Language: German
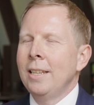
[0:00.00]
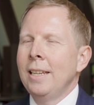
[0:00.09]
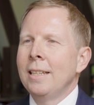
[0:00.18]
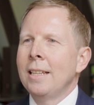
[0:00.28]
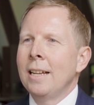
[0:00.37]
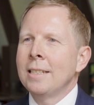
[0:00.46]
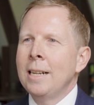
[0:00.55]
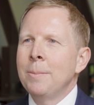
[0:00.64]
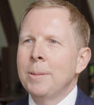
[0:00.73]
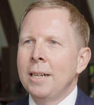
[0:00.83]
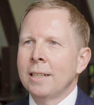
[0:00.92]
Die
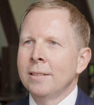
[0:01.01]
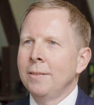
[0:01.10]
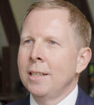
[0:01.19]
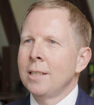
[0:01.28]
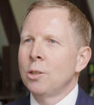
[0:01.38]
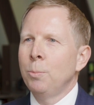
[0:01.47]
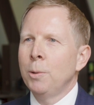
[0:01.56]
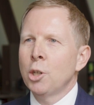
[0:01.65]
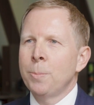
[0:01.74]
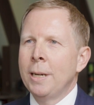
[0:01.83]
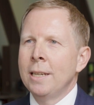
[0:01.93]
anderthalb Tage waren
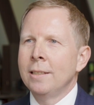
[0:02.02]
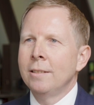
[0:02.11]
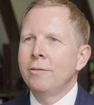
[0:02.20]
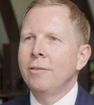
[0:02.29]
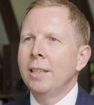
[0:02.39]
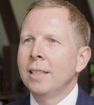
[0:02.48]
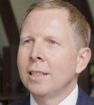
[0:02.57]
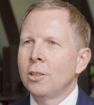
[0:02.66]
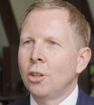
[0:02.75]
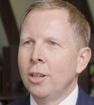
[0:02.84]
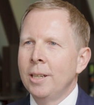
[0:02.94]
super spannend, viele
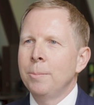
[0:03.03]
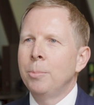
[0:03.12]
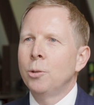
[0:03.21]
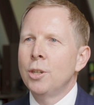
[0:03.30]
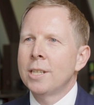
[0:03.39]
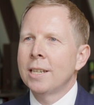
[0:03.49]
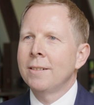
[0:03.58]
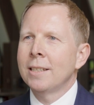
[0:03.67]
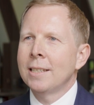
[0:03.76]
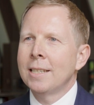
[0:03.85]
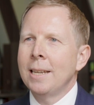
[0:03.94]
tolle Impulse,
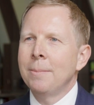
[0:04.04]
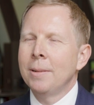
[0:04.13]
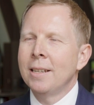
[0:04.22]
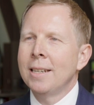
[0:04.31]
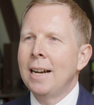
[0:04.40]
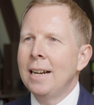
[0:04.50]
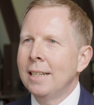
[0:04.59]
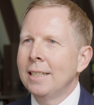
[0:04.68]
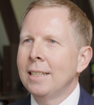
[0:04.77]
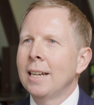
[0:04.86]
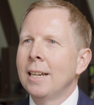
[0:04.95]
was das Thema
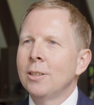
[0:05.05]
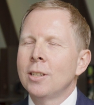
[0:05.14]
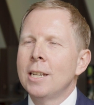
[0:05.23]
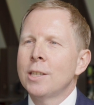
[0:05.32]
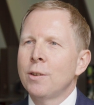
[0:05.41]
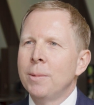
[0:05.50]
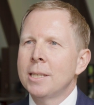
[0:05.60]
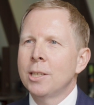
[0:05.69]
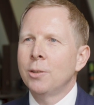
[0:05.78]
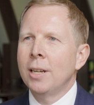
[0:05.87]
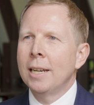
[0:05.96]
Nachhaltigkeit und
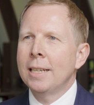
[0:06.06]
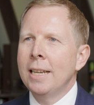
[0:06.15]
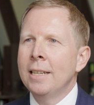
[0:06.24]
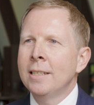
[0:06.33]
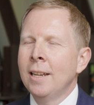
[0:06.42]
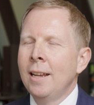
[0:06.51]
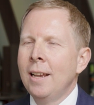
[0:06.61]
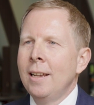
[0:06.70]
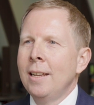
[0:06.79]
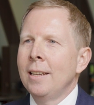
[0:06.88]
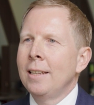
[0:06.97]
Transformation angeht.
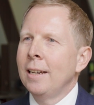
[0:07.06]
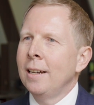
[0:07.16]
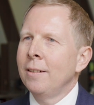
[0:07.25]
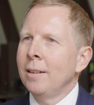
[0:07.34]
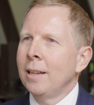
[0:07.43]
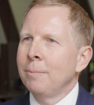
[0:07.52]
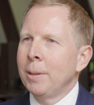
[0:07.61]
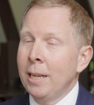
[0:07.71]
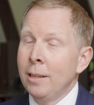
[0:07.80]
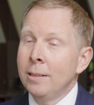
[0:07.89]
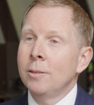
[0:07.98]
Der
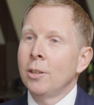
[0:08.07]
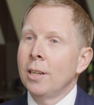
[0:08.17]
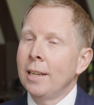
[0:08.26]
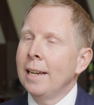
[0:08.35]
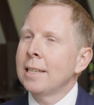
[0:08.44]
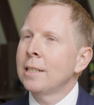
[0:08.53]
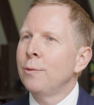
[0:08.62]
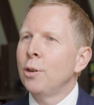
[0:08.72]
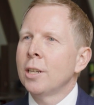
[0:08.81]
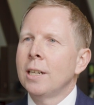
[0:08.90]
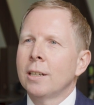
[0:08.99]
Beginn oder der erste
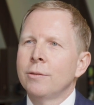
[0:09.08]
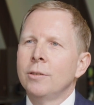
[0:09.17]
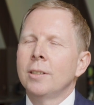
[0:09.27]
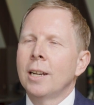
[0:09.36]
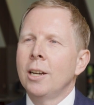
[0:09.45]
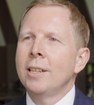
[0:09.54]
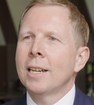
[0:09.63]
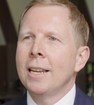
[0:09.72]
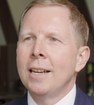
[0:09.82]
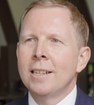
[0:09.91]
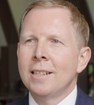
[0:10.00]
Vortrag von Claudia
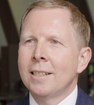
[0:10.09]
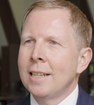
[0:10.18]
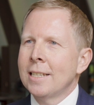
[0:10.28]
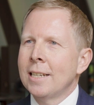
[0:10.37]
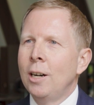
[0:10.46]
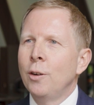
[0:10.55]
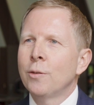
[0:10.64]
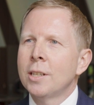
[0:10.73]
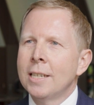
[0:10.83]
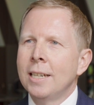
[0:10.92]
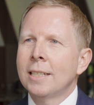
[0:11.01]
Kleinert hat ganz klar
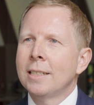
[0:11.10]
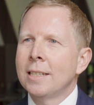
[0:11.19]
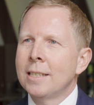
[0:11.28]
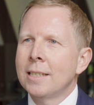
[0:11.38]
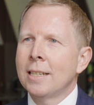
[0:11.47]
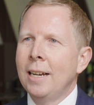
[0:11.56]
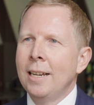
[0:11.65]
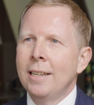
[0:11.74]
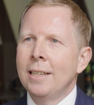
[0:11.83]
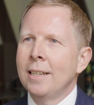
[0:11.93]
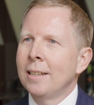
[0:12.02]
aufgezeigt, dass es
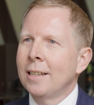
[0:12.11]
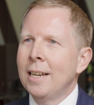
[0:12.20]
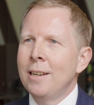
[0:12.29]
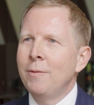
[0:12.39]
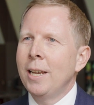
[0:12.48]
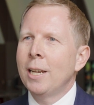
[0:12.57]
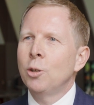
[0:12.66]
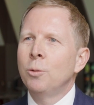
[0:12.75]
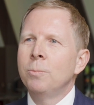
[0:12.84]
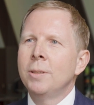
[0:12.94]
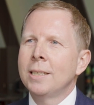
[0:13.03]
keine, keinen Weg
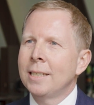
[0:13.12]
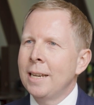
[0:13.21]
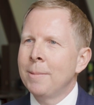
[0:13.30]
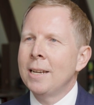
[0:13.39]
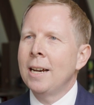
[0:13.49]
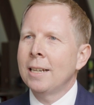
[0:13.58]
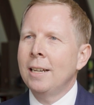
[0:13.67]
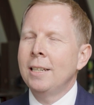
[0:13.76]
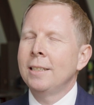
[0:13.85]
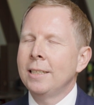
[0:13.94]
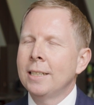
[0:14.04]
um das Thema
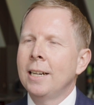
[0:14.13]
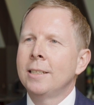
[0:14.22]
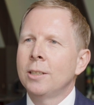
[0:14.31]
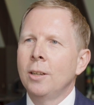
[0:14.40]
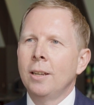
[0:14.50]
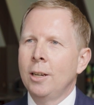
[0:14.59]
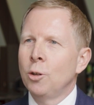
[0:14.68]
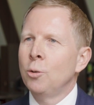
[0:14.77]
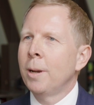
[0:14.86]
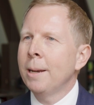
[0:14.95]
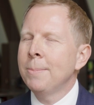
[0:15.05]
Nachhaltigkeit
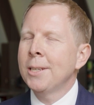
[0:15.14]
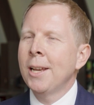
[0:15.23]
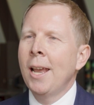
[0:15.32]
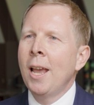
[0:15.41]
herum gibt.